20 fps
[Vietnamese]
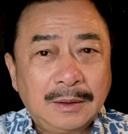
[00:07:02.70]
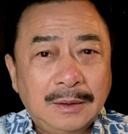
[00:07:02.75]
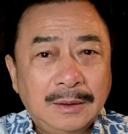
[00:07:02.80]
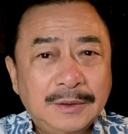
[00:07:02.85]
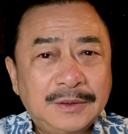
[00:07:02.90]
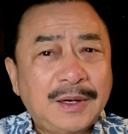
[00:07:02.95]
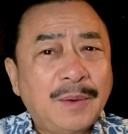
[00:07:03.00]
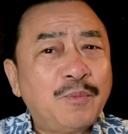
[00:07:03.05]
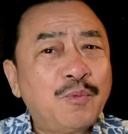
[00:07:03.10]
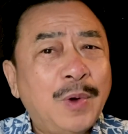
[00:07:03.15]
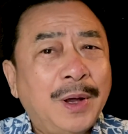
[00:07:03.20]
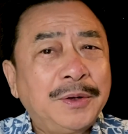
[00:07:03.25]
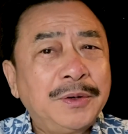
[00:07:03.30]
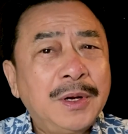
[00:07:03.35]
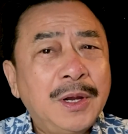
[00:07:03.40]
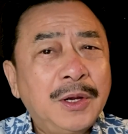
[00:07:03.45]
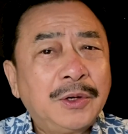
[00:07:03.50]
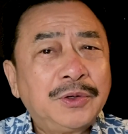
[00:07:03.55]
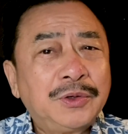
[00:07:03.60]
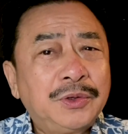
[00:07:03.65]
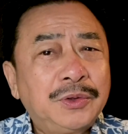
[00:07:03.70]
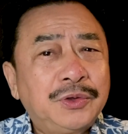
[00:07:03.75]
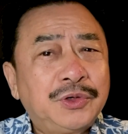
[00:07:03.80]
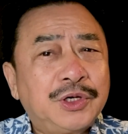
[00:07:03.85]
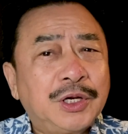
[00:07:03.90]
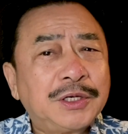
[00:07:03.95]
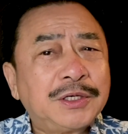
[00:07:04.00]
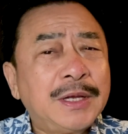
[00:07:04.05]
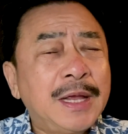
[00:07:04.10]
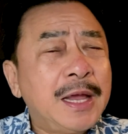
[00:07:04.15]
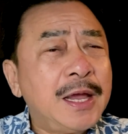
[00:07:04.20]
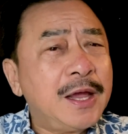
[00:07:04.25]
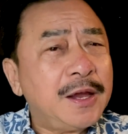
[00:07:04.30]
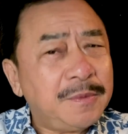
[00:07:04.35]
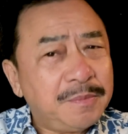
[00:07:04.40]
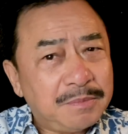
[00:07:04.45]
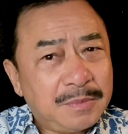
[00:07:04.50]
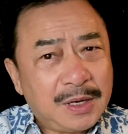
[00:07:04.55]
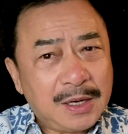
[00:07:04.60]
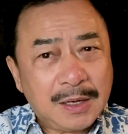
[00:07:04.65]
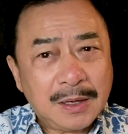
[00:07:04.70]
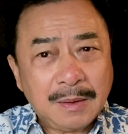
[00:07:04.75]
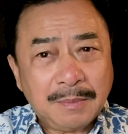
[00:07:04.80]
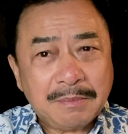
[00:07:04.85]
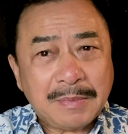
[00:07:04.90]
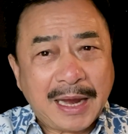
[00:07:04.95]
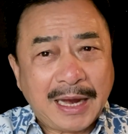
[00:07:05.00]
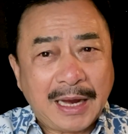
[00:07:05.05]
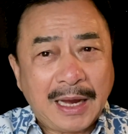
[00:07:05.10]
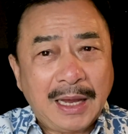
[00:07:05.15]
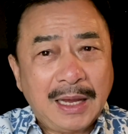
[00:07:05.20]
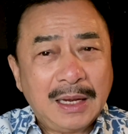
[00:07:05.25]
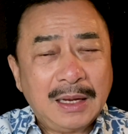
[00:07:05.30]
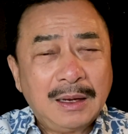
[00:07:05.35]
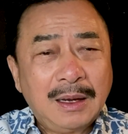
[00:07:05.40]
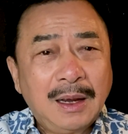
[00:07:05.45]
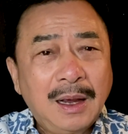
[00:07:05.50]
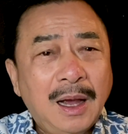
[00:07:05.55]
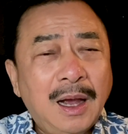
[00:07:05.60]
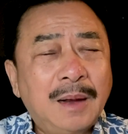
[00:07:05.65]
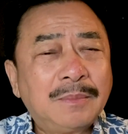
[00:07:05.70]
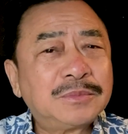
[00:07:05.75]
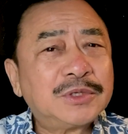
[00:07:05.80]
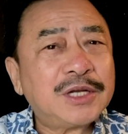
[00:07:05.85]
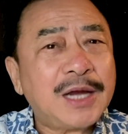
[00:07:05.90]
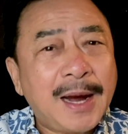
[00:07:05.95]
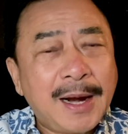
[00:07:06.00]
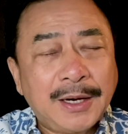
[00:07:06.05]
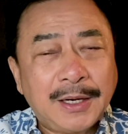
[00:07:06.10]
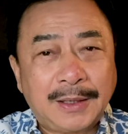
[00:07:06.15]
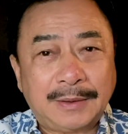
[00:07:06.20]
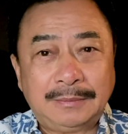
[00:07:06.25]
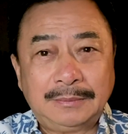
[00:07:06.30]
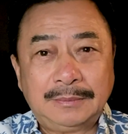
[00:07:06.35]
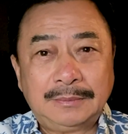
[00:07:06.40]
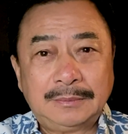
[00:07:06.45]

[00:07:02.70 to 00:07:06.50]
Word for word: someone just hit me mẹ I'm tired